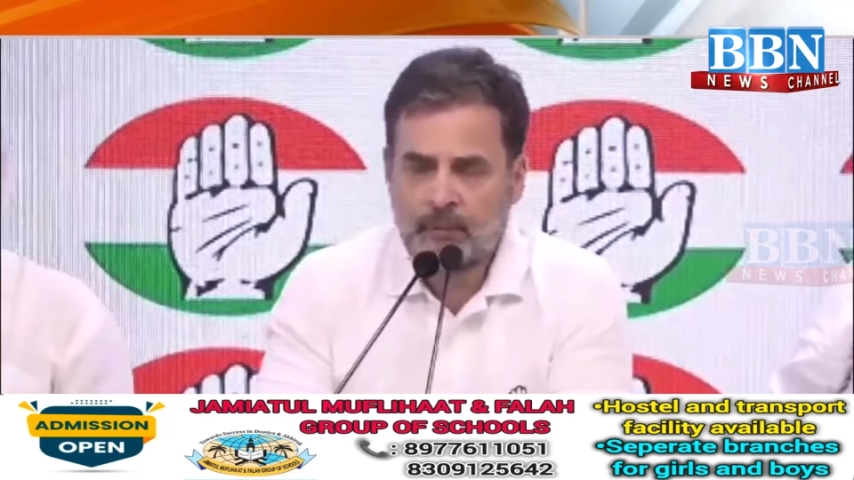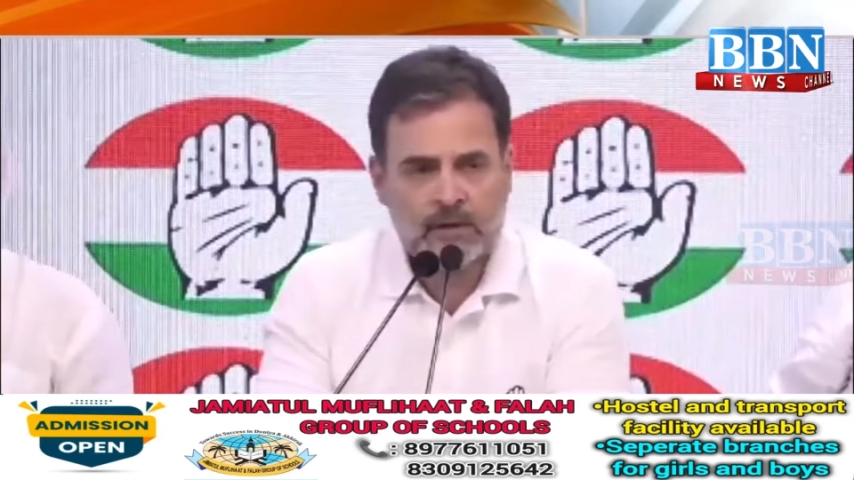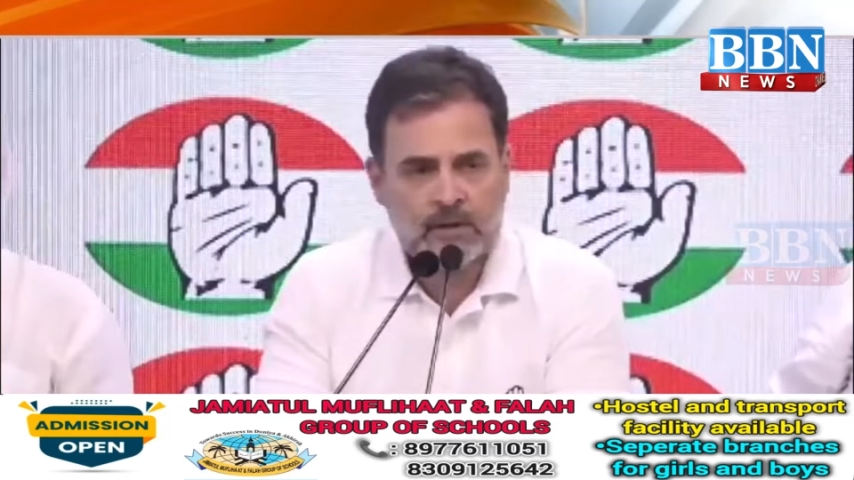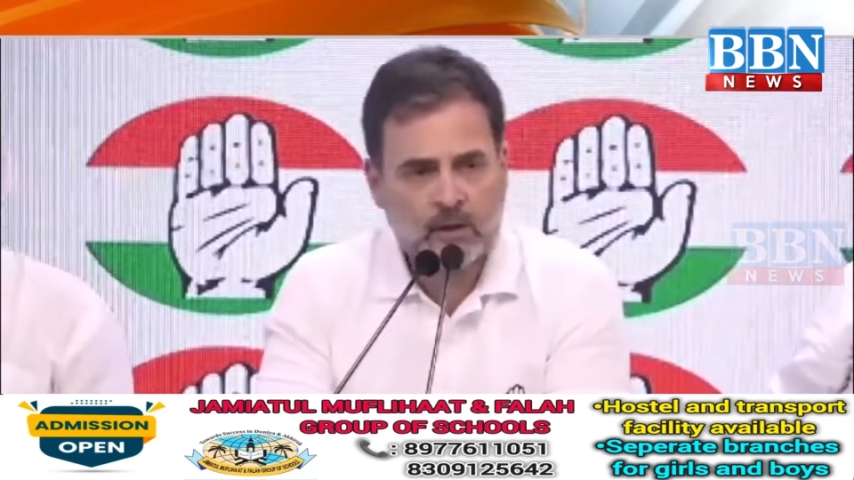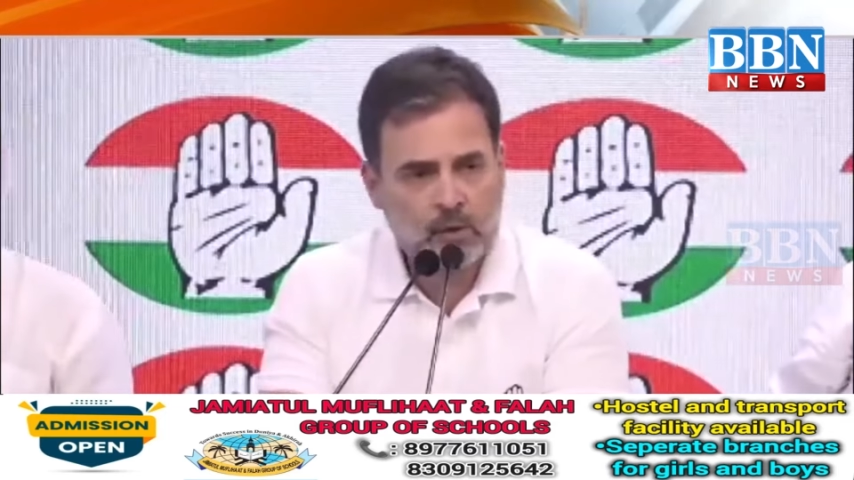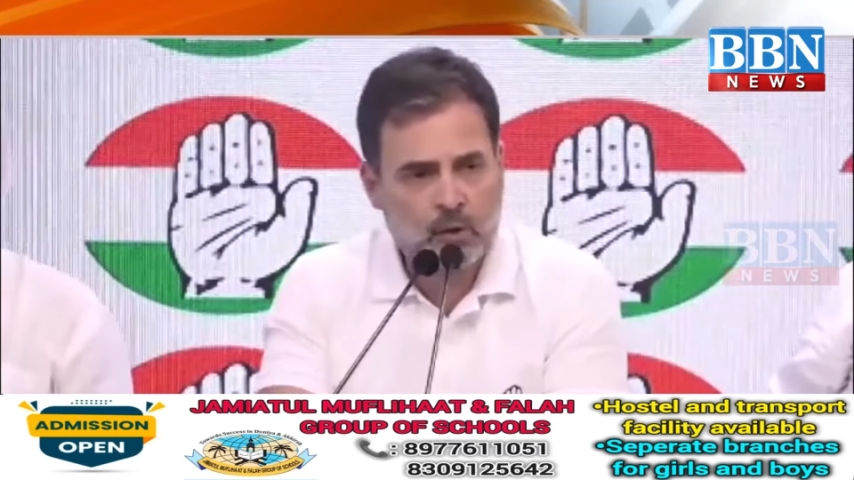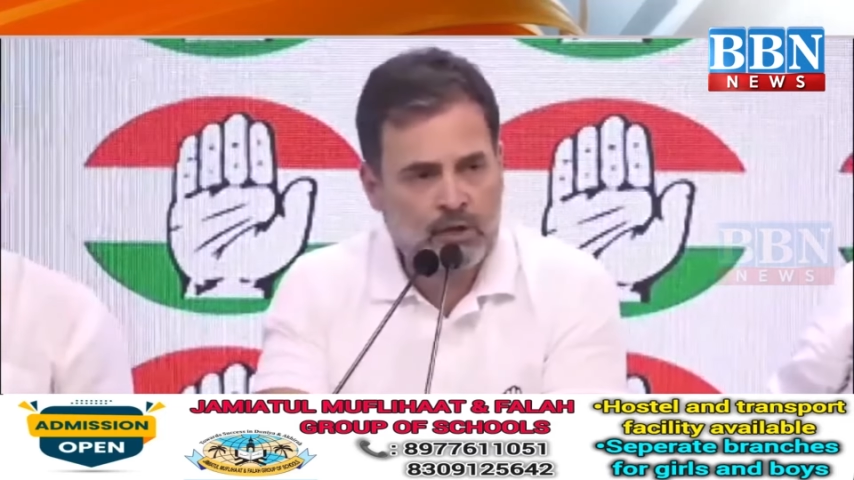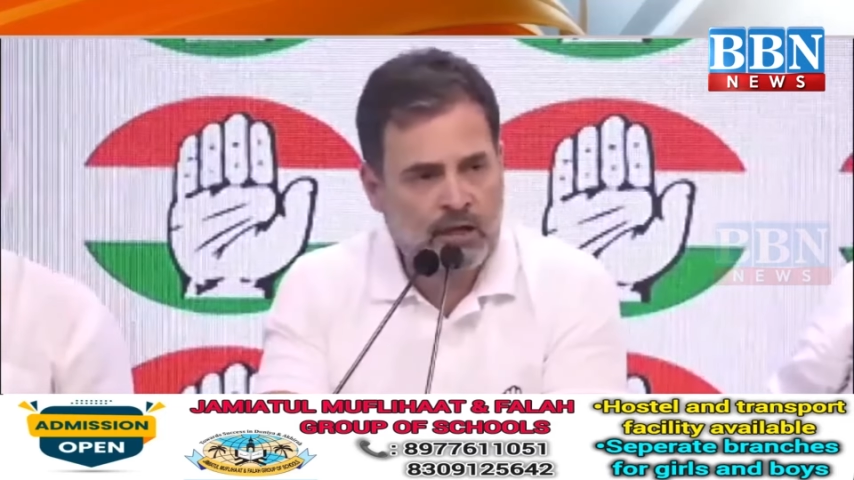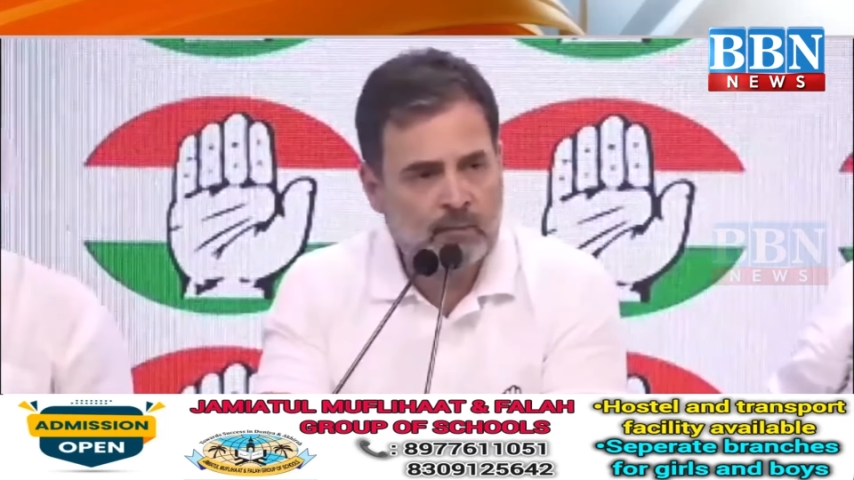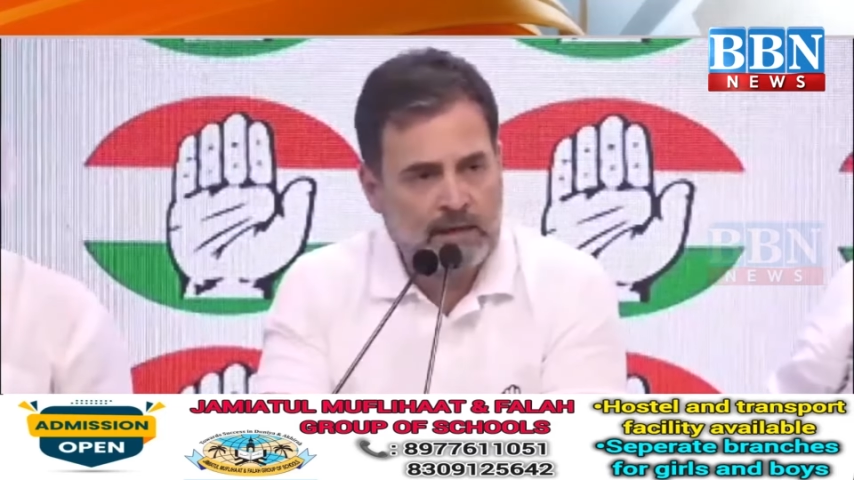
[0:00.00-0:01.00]
मिनिस्टर्स को
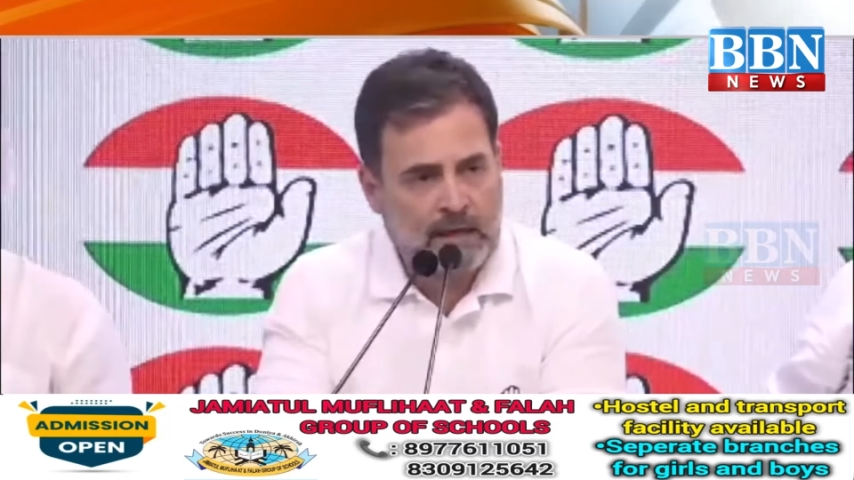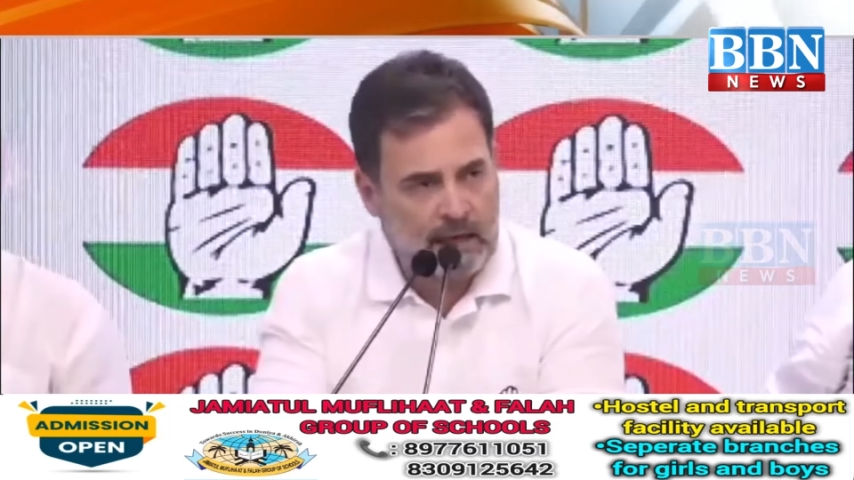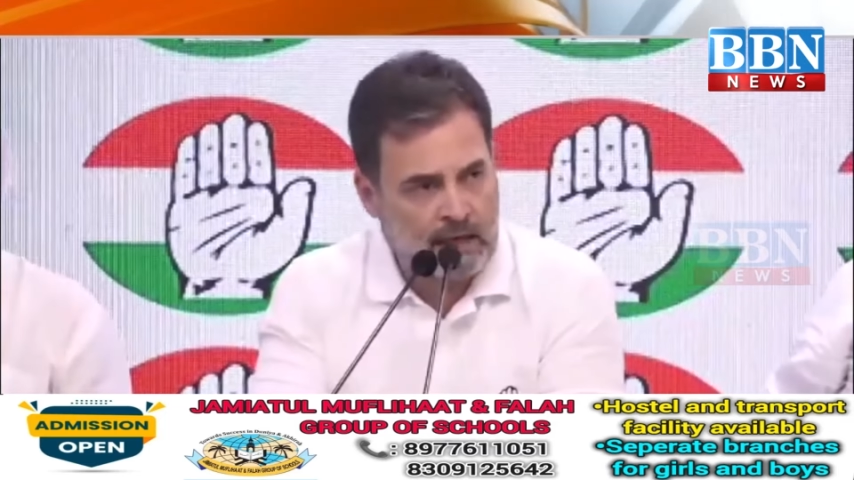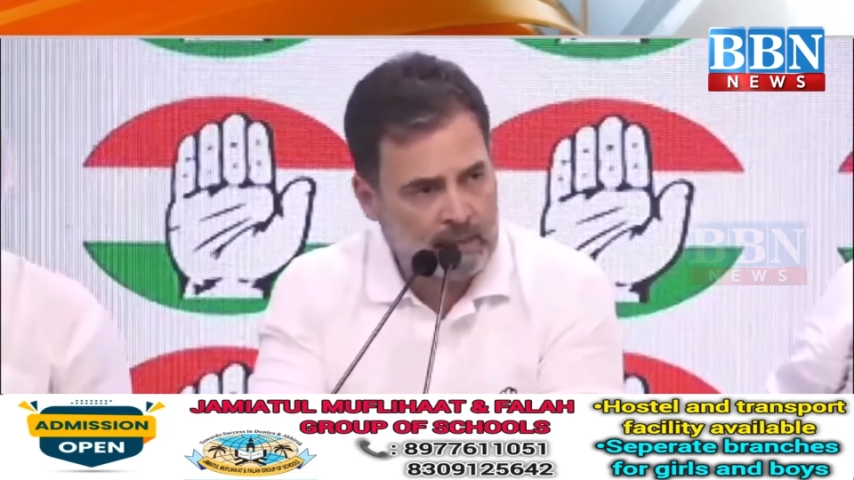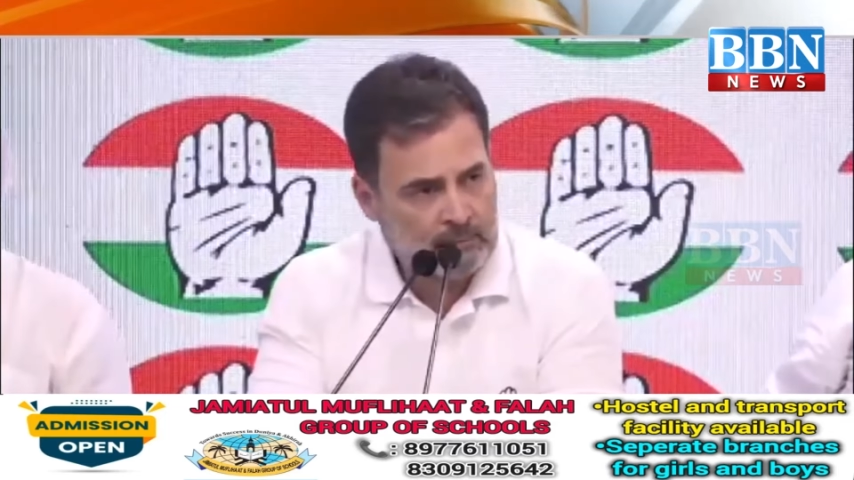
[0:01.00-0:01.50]
जेल में डाला